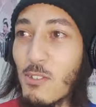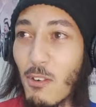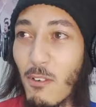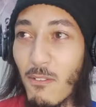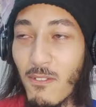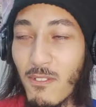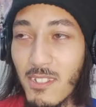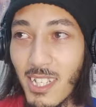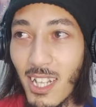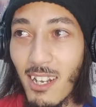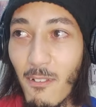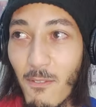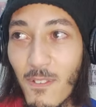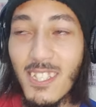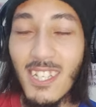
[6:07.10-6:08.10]
شوف
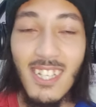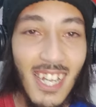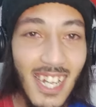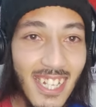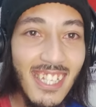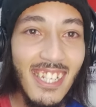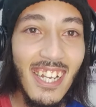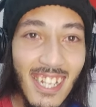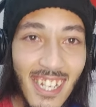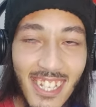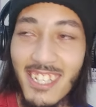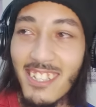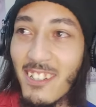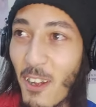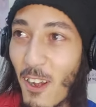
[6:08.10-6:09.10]
تراه فتى عادي
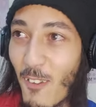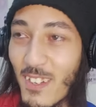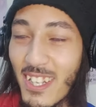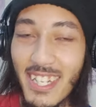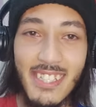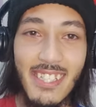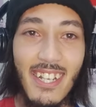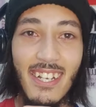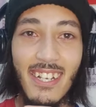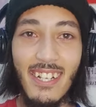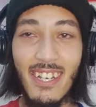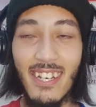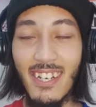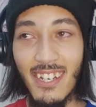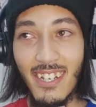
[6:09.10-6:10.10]
لكنه يخفي الاسرار
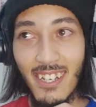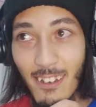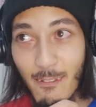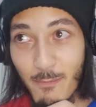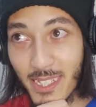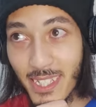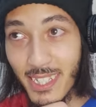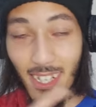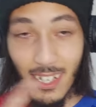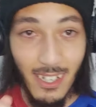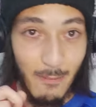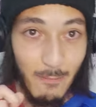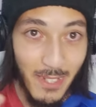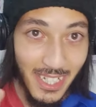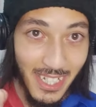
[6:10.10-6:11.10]
اه بدينا
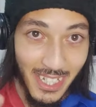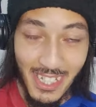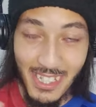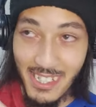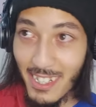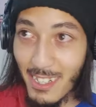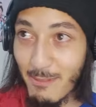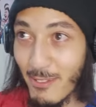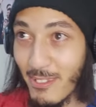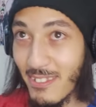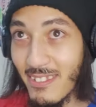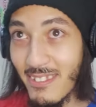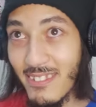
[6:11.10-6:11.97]
قبل من هنا كيتعلموا